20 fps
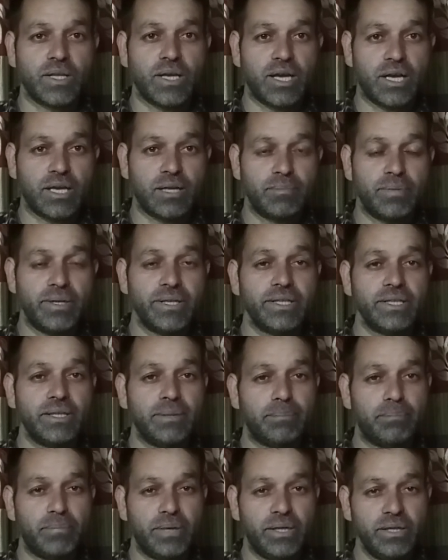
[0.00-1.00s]
अकबर की
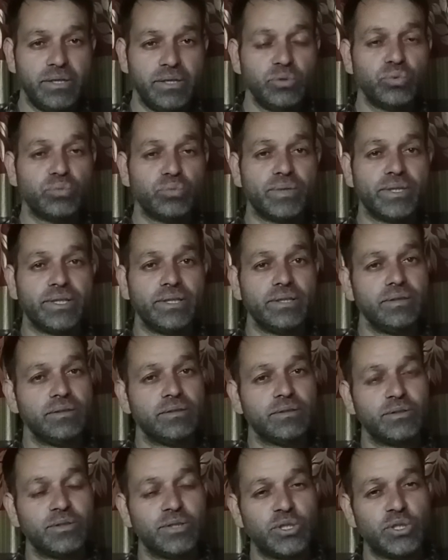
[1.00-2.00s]
बिल्डिंग में
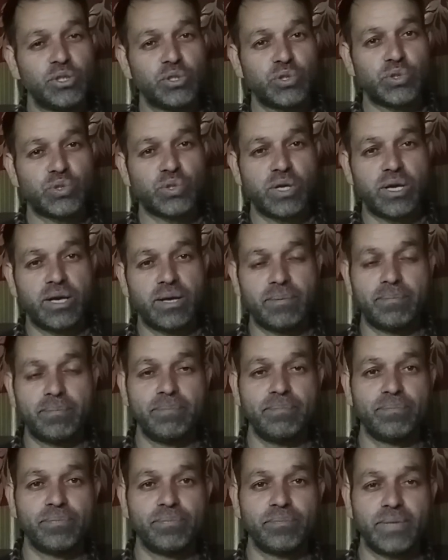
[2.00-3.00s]
जो हम
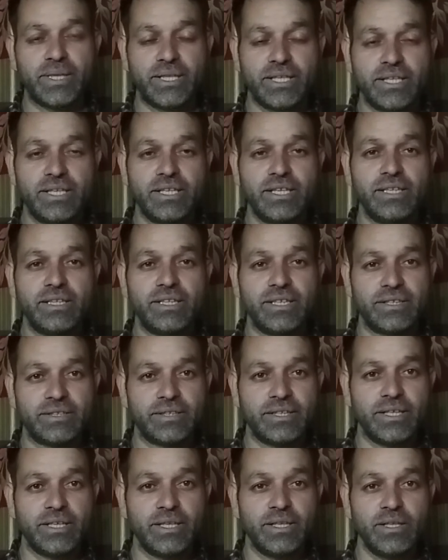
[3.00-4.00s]
मटेरियल देखते
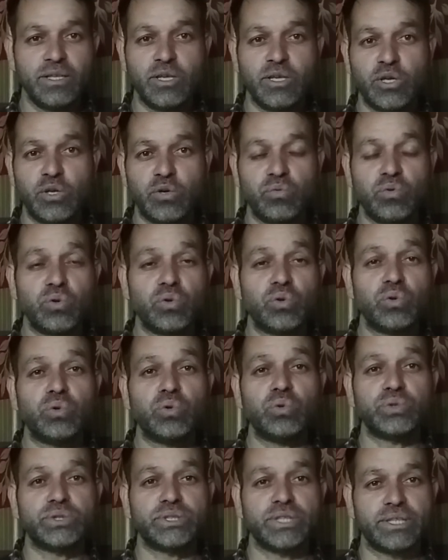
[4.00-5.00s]
हैं वो
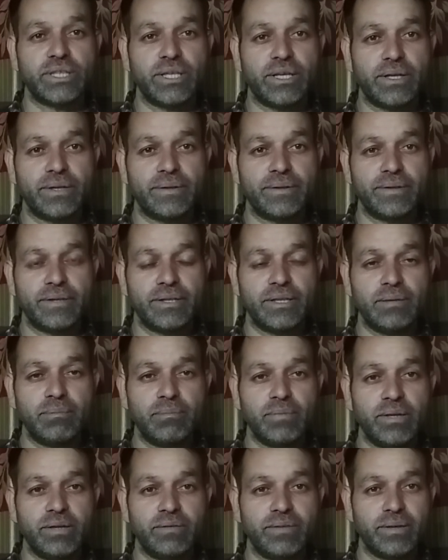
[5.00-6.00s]
कौन सा था
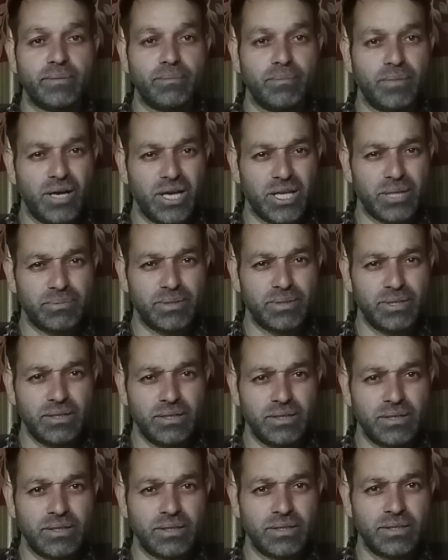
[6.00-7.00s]
नंबर वन मार्बल
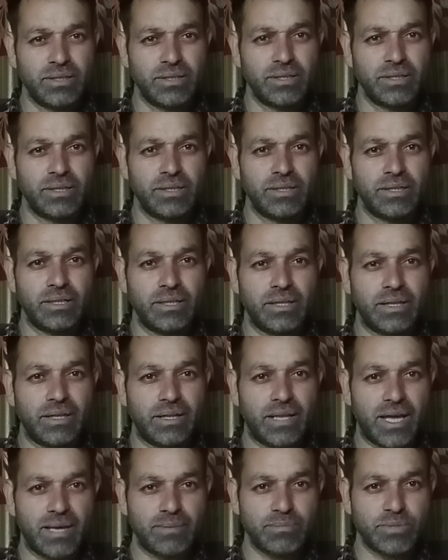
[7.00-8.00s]

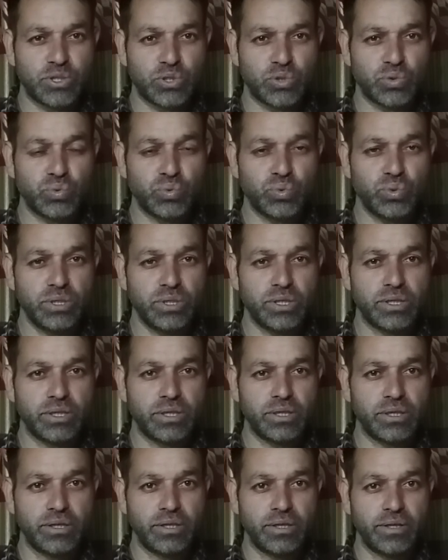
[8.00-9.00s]
लाइमस्टोन
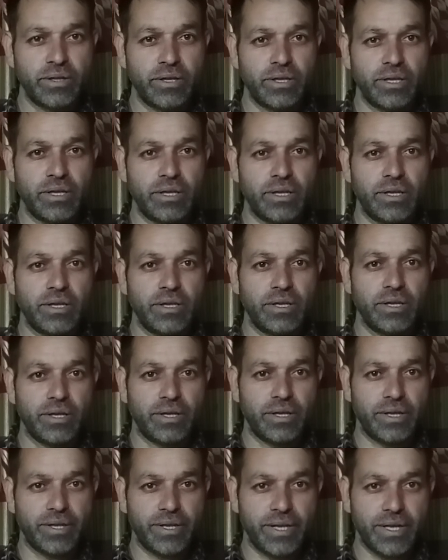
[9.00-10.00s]

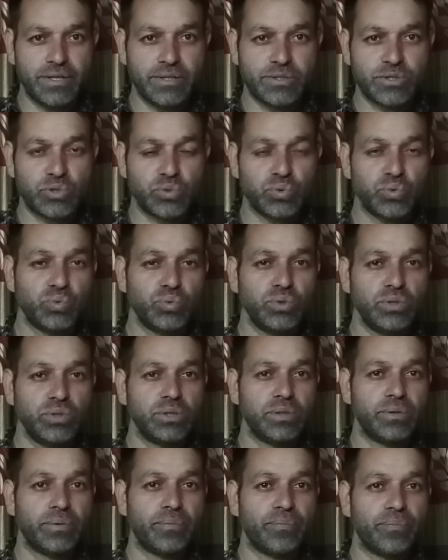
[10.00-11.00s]
रेडस्टोन
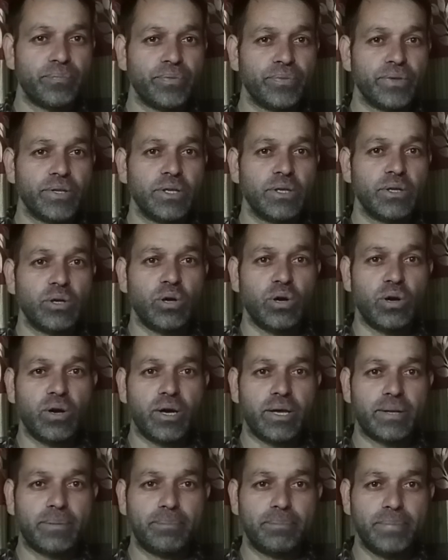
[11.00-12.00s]

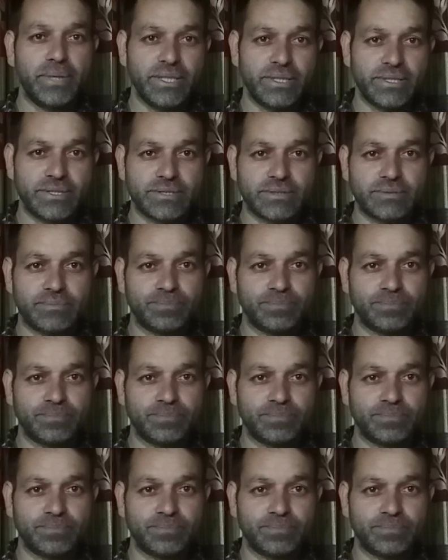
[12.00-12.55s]
और ब्रिक्स